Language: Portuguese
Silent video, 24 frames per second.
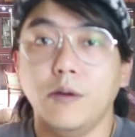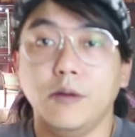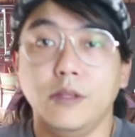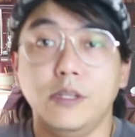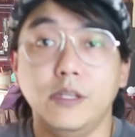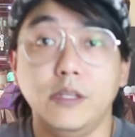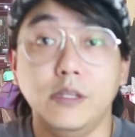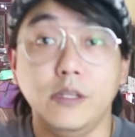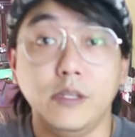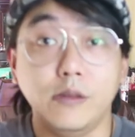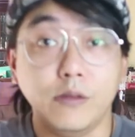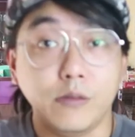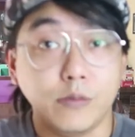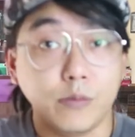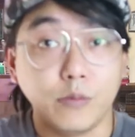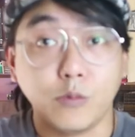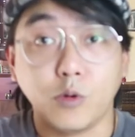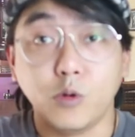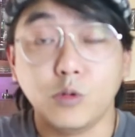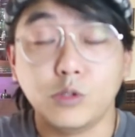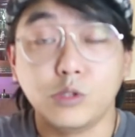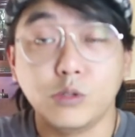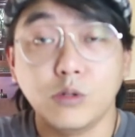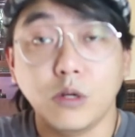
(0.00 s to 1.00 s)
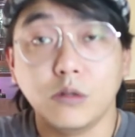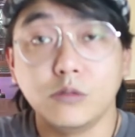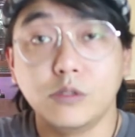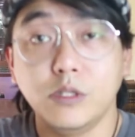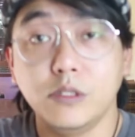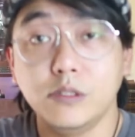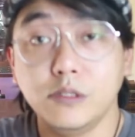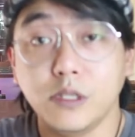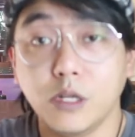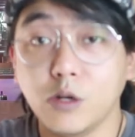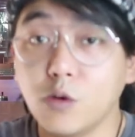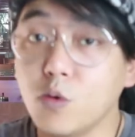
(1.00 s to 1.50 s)
e continuar
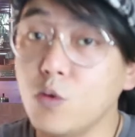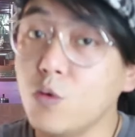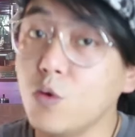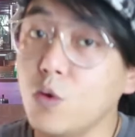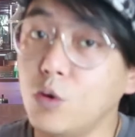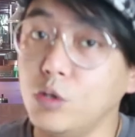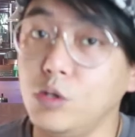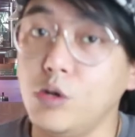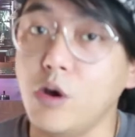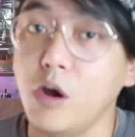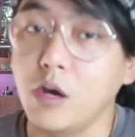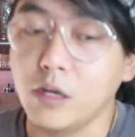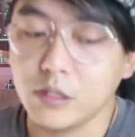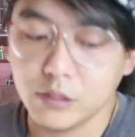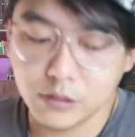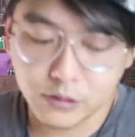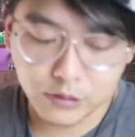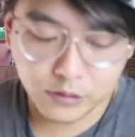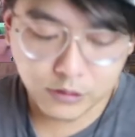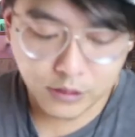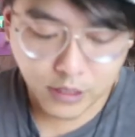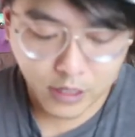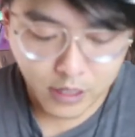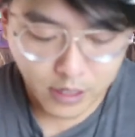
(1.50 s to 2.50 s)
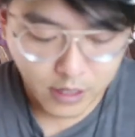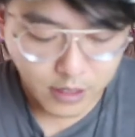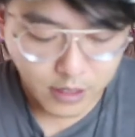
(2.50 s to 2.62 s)
utilizando com Godox.